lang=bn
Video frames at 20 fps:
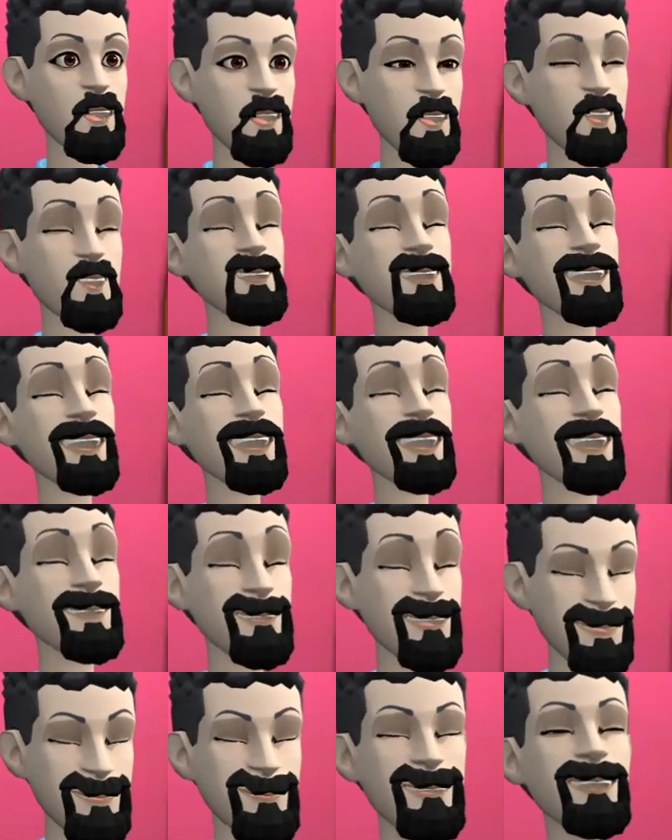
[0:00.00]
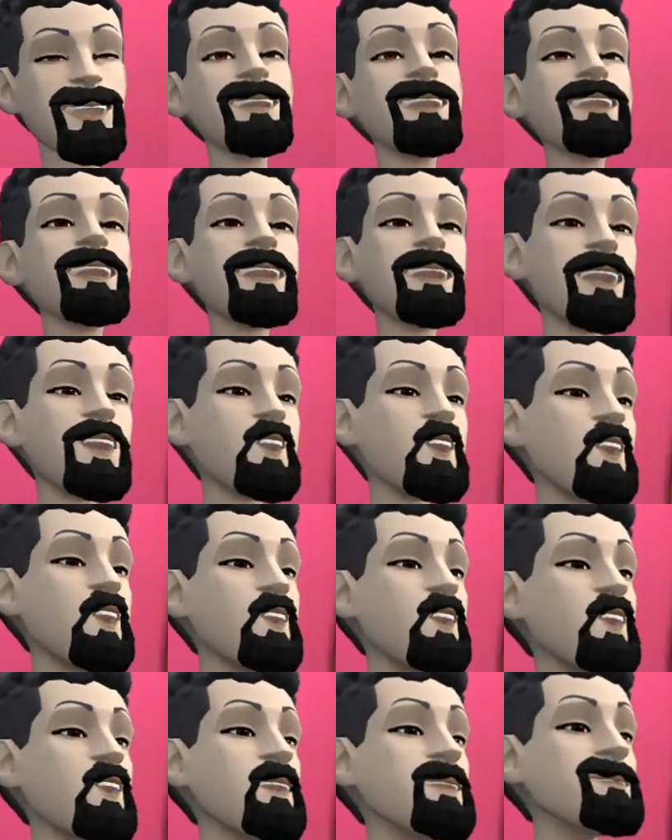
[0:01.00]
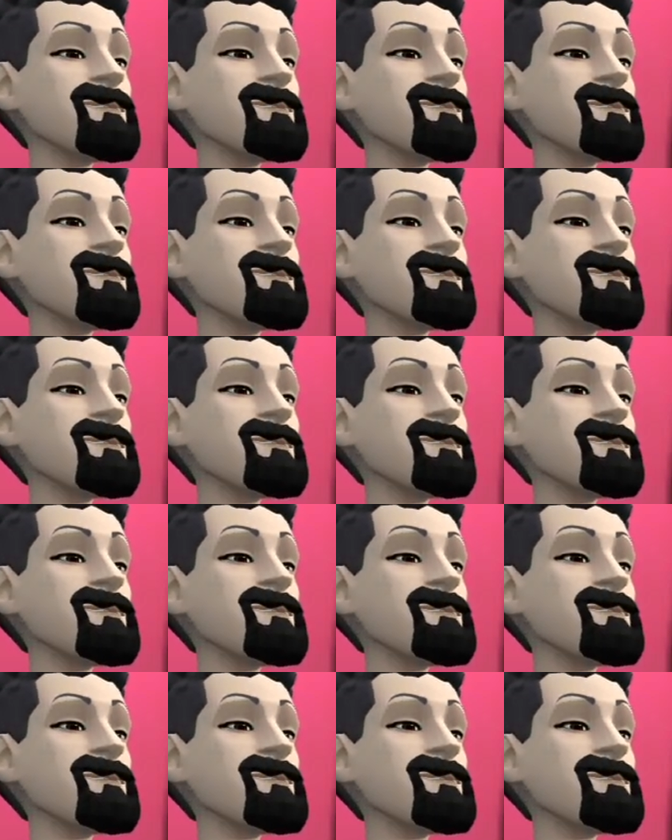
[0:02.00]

আচ্ছা একজন দেশপ্রেমিকের নাম বলো তো